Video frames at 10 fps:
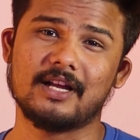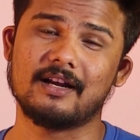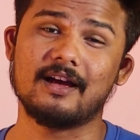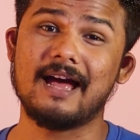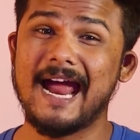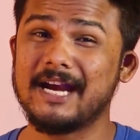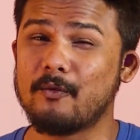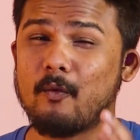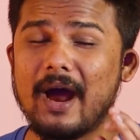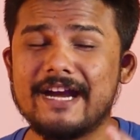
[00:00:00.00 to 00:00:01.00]
ఉంటానా
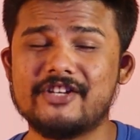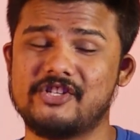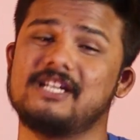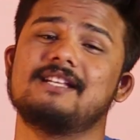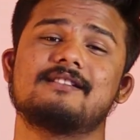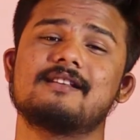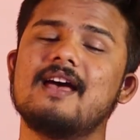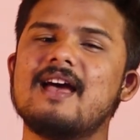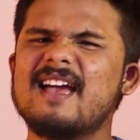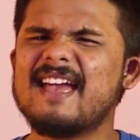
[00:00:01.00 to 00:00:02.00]
అండ్ వైట్ జీన్స్
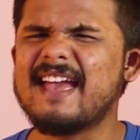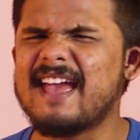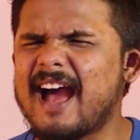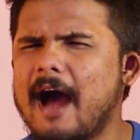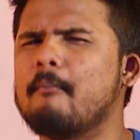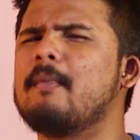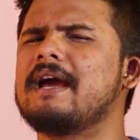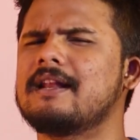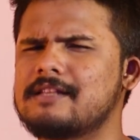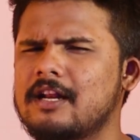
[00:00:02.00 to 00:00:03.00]
ఏ
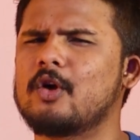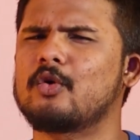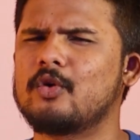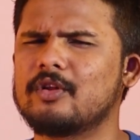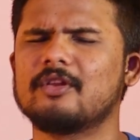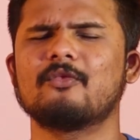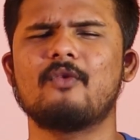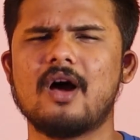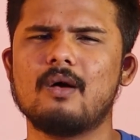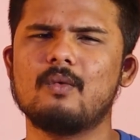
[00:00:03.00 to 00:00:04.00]
అమ్మాయి అయినా సరే అనుకుంటుంది
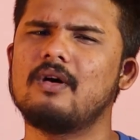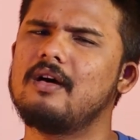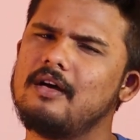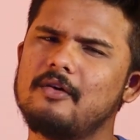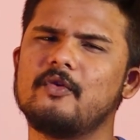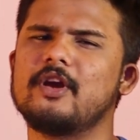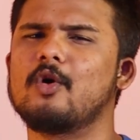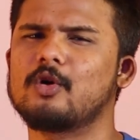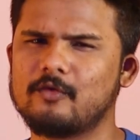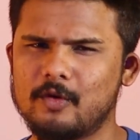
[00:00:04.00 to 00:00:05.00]
వావ్ వీడు
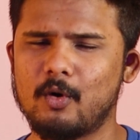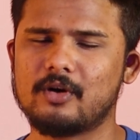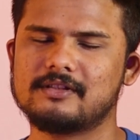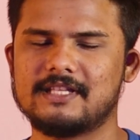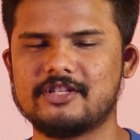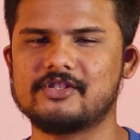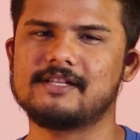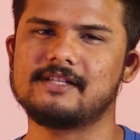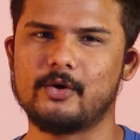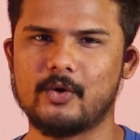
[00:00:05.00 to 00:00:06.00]
అవుట్ ఆఫ్ ది బాక్స్ థింక్
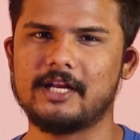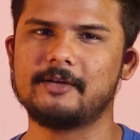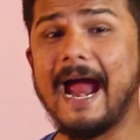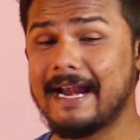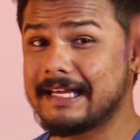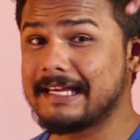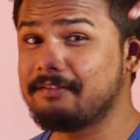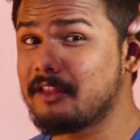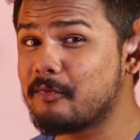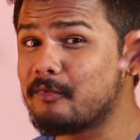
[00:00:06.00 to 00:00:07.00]
చేశాడు అని అండ్
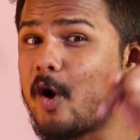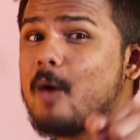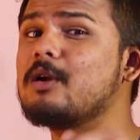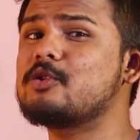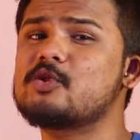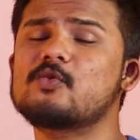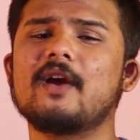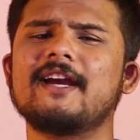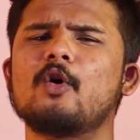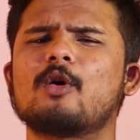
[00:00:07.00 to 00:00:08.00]
కింద ఫార్మల్ షూస్
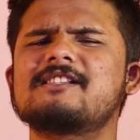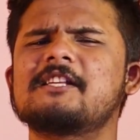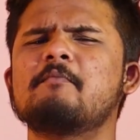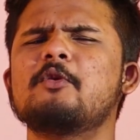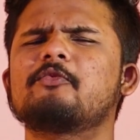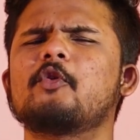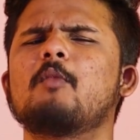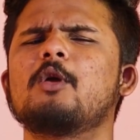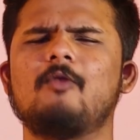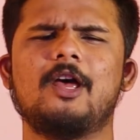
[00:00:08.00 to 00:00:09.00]
వేయండి ఒక సెమీ
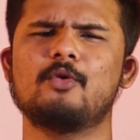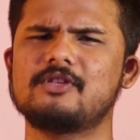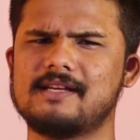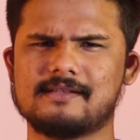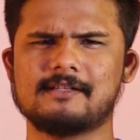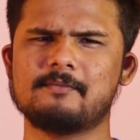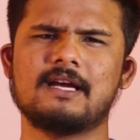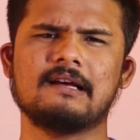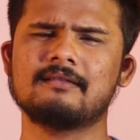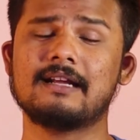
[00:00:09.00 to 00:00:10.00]
ఫార్మల్ వైబ్ వచ్చేస్తుంది
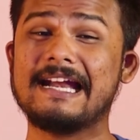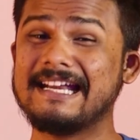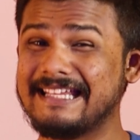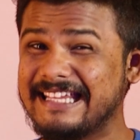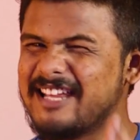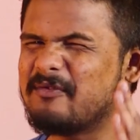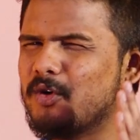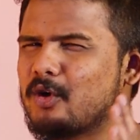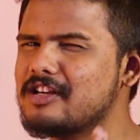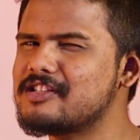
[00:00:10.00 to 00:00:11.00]
మీకు అంతా అండ్ ఈ
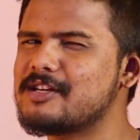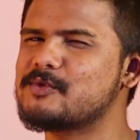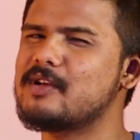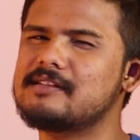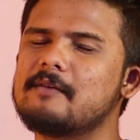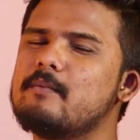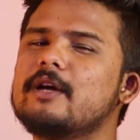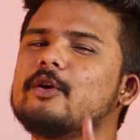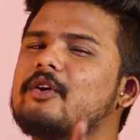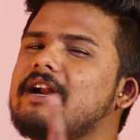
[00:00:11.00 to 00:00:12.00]
ఫ్లోరల్ షర్ట్స్ వేస్తే
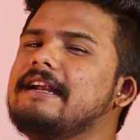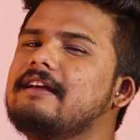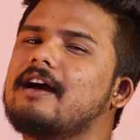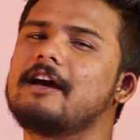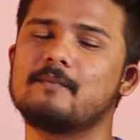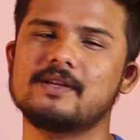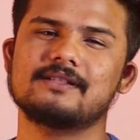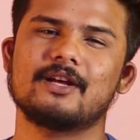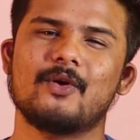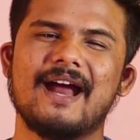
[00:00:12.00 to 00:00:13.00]
మీరు ట్రెండీగా
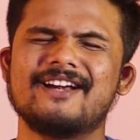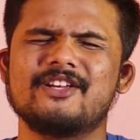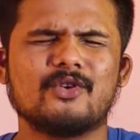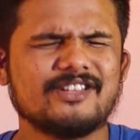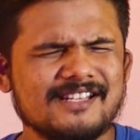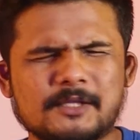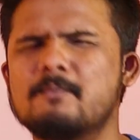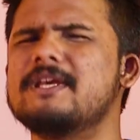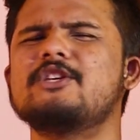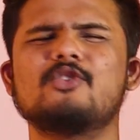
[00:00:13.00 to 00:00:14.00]
కనిపిస్తారు అండ్ యువర్ జస్ట్
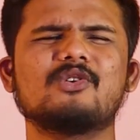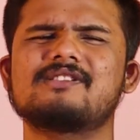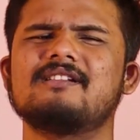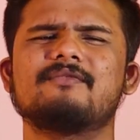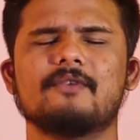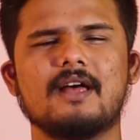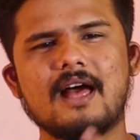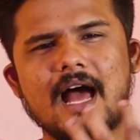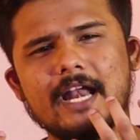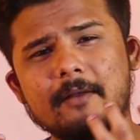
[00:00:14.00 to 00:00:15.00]
బీయింగ్ యువర్ సెల్ఫ్
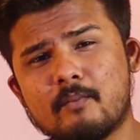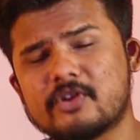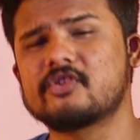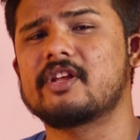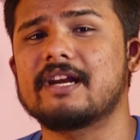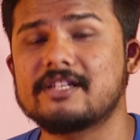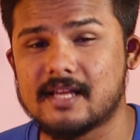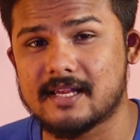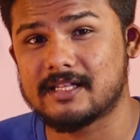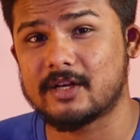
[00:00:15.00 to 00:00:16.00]
అన్న ఇంప్రెషన్ క్రియేట్
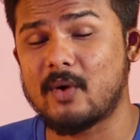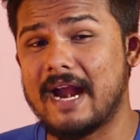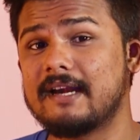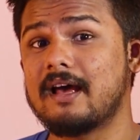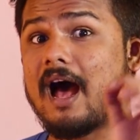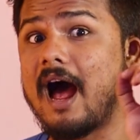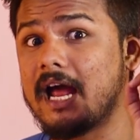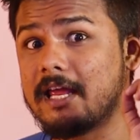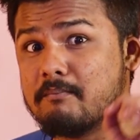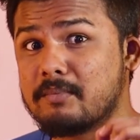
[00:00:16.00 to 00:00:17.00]
చేస్తారు అండ్ ఆ
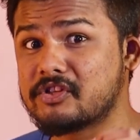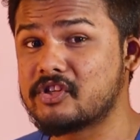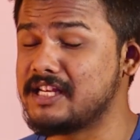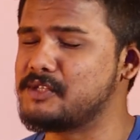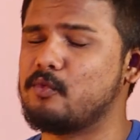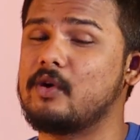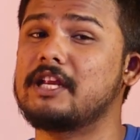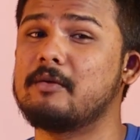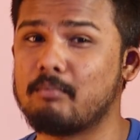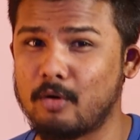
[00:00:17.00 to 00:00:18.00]
ఇంప్రెషన్ ఈజ్
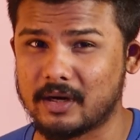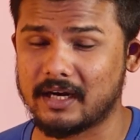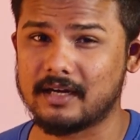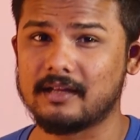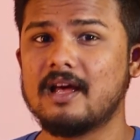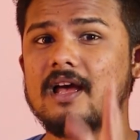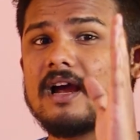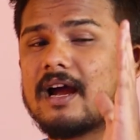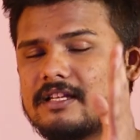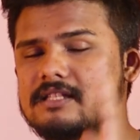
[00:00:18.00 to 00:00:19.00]
వెరీ ఇంపార్టెంట్
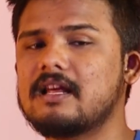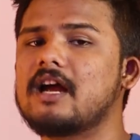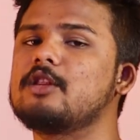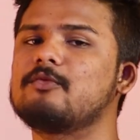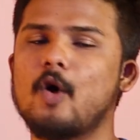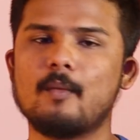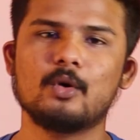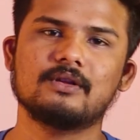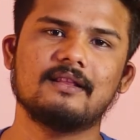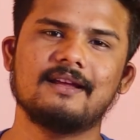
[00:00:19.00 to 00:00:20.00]
ఖచ్చితంగా ఇది ఫామ్
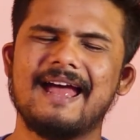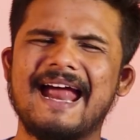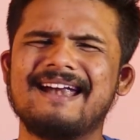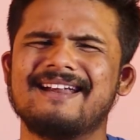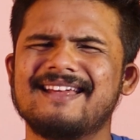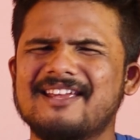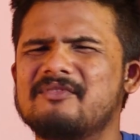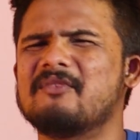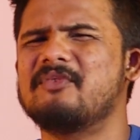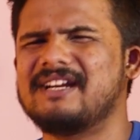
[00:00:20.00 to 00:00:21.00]
అవుతుంది అండ్
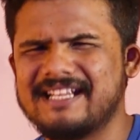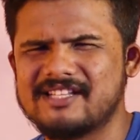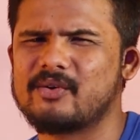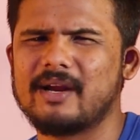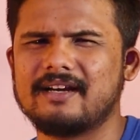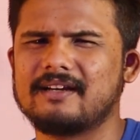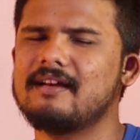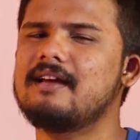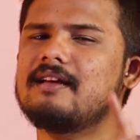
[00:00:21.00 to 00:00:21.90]
ఇఫ్ ద ఫిట్ ఈజ్ రైట్